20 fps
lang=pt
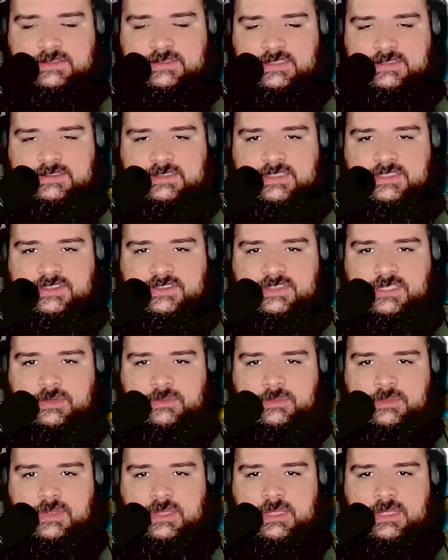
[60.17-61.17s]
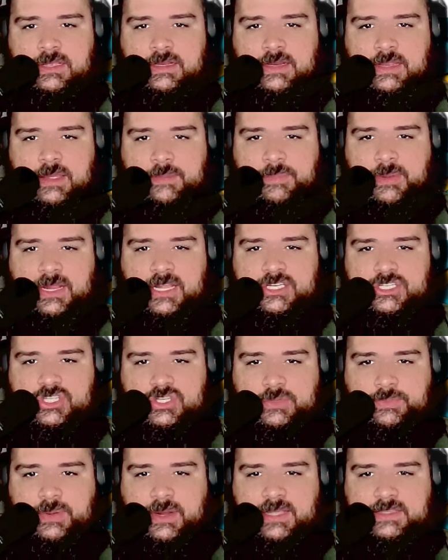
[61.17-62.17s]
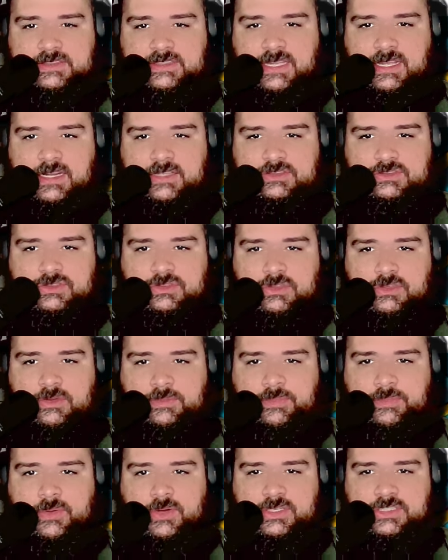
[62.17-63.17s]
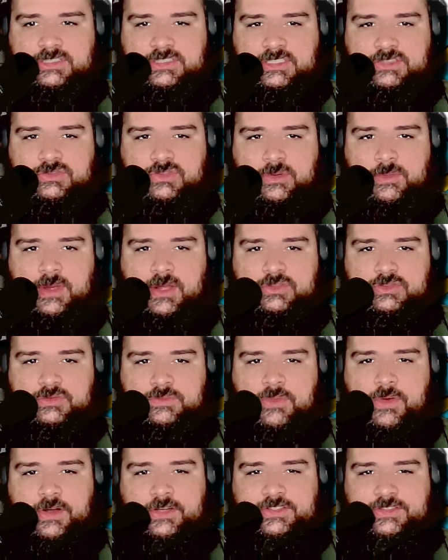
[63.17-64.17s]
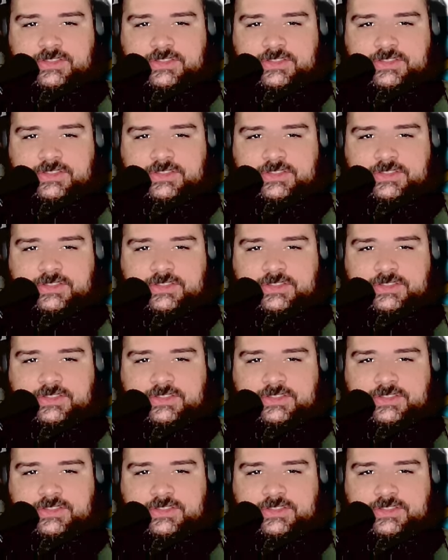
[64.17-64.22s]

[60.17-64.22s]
é, sexta edição, né, Paladino parece que ela só pode transformar os